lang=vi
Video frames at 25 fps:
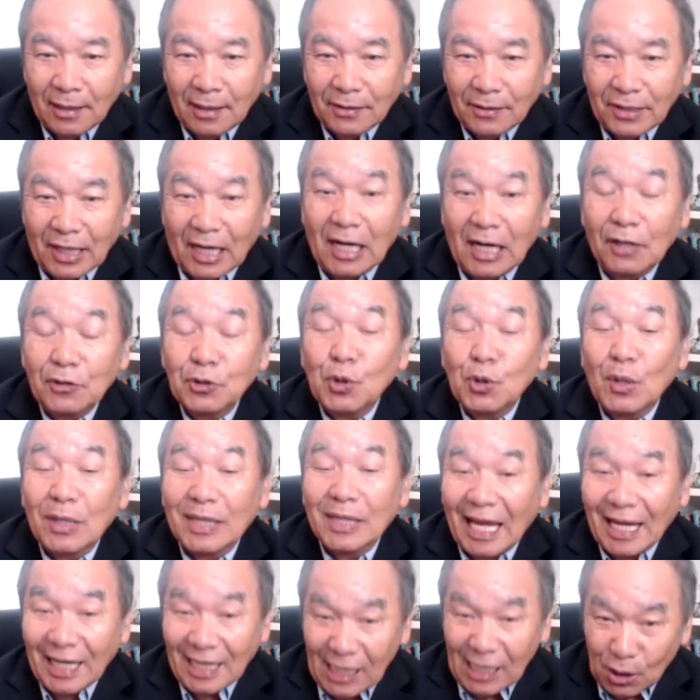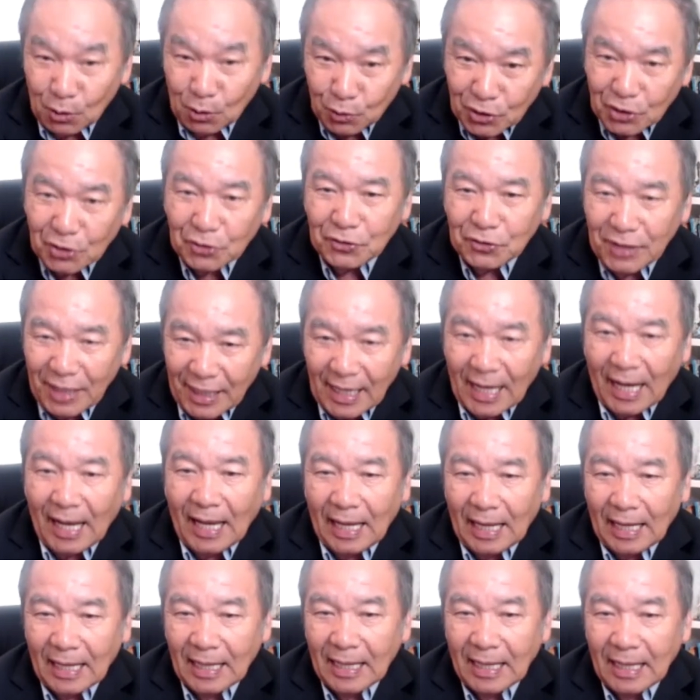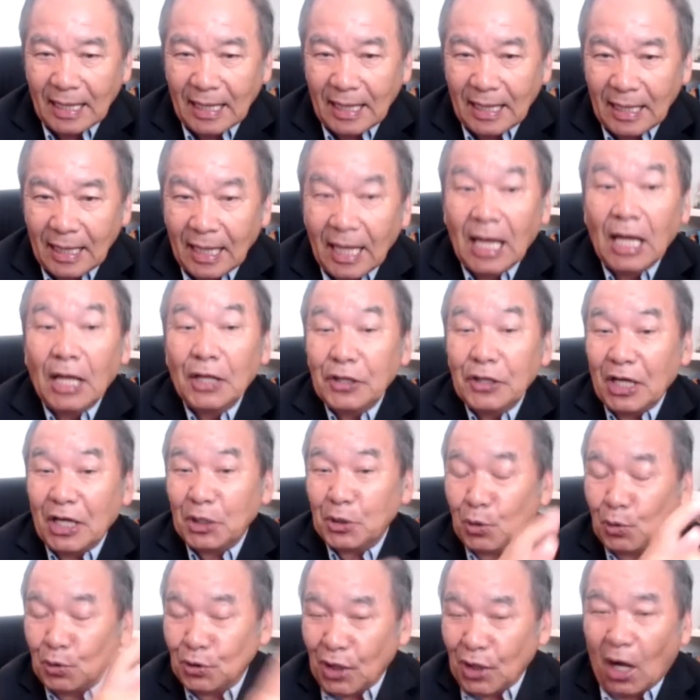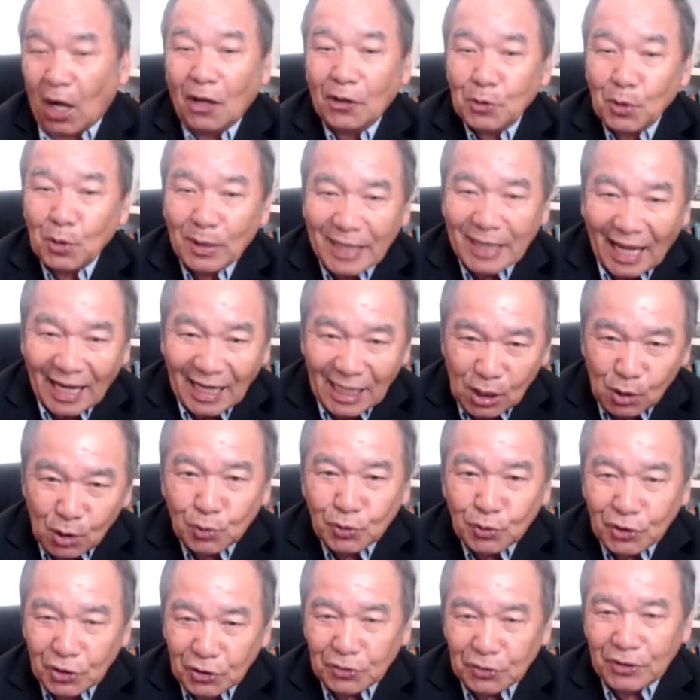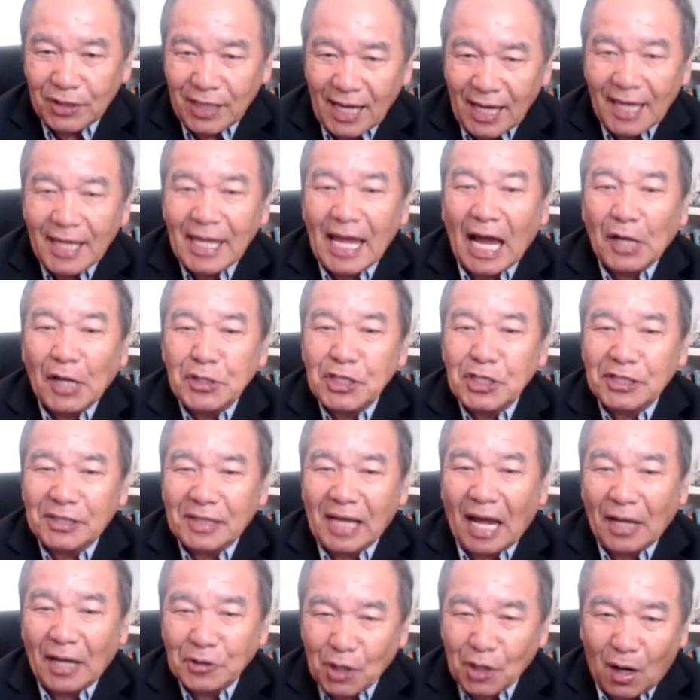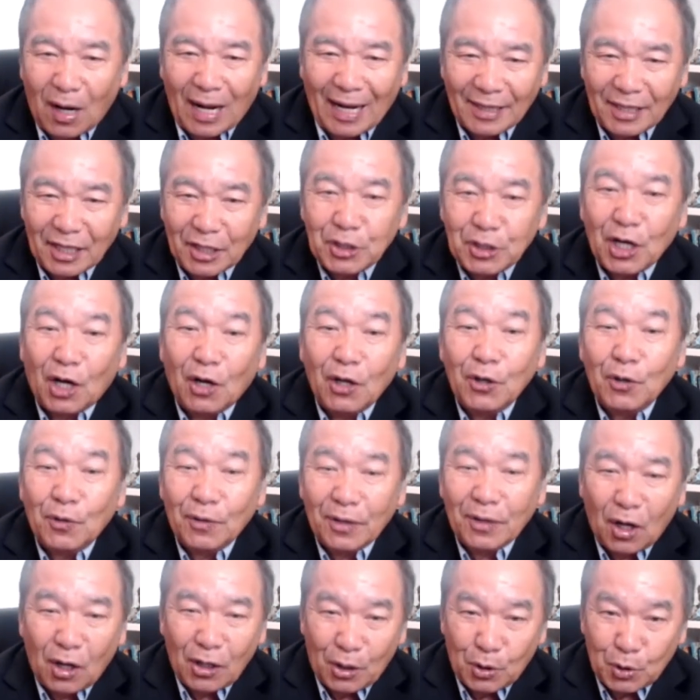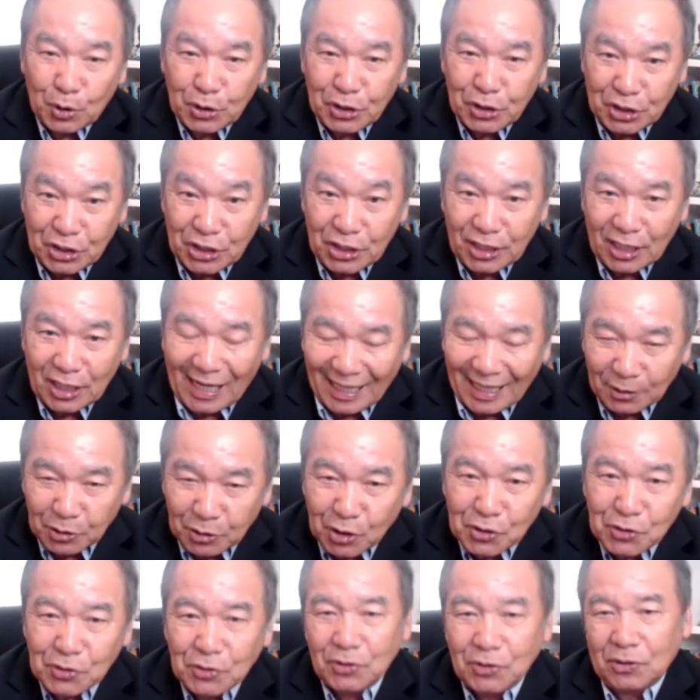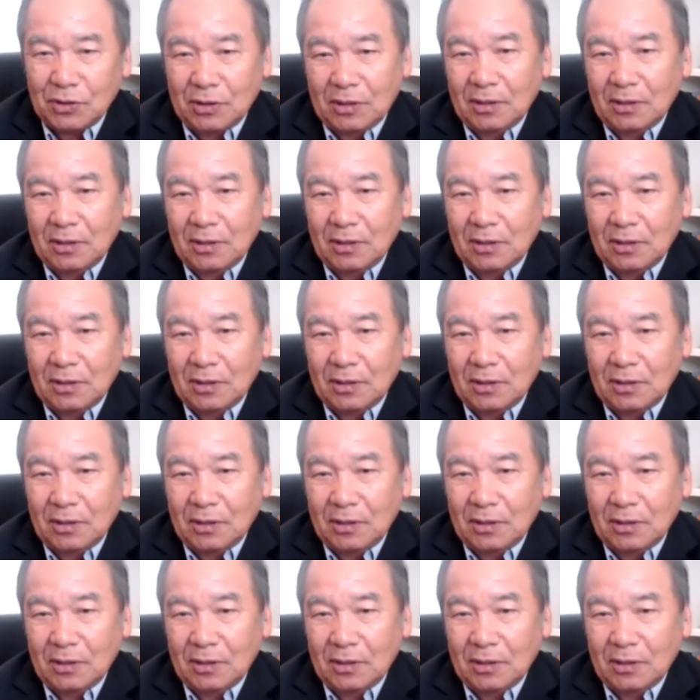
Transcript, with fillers: chỉ lỡ tôi tăng ít lúc khử thia chỉ tôi tỏ tôi tăng ít lúc khử thia giả dạ, chỉ ta cho hay để cho yếu nó yếu sĩ yếu lần thứ